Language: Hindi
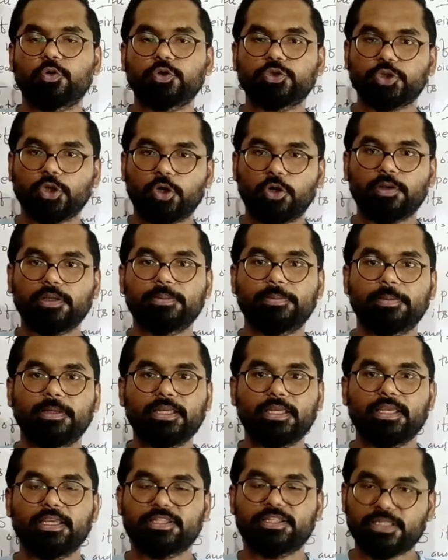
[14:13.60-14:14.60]
में कुछ और
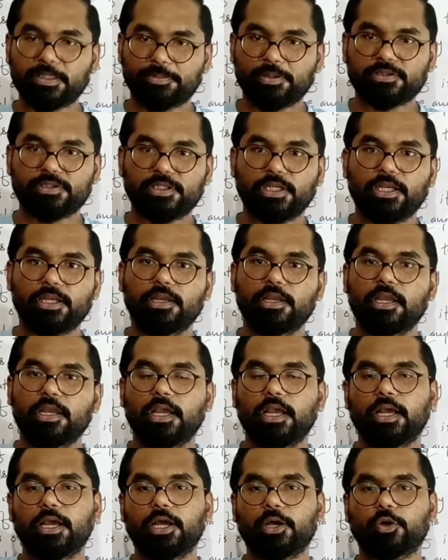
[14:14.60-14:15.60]
भी इस चैप्टर से
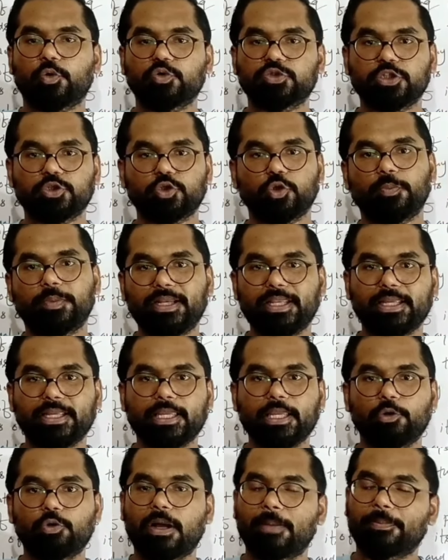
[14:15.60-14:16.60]
क्वेश्चन जो
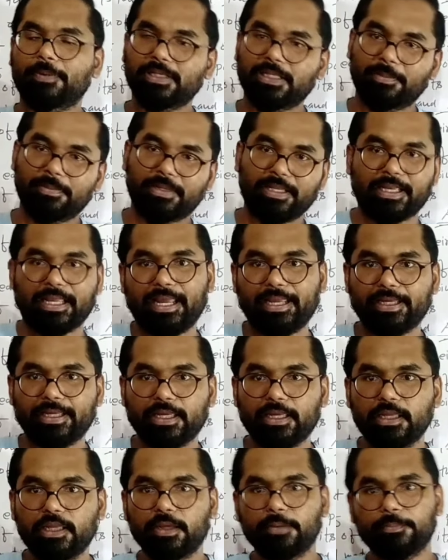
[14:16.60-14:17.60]
बनेंगे वो आपके लिए हम लेके
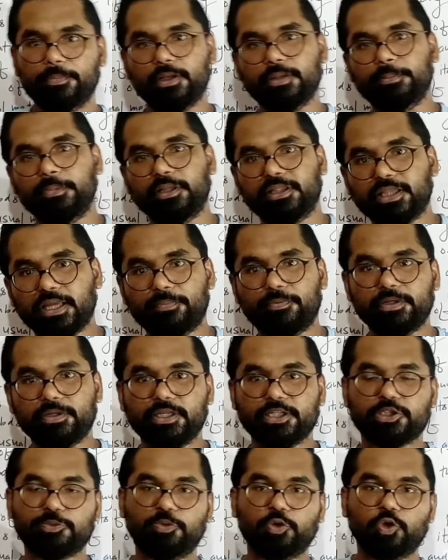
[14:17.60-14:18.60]
आएंगे फिर मिलते हैं
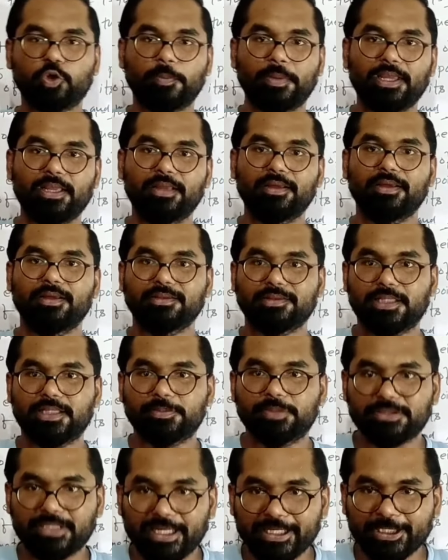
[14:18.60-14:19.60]
फिर नेक्स्ट वीडियो में
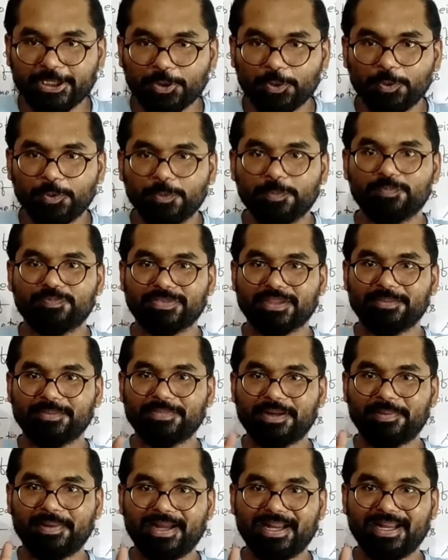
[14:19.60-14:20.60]
तो थैंक यू बाय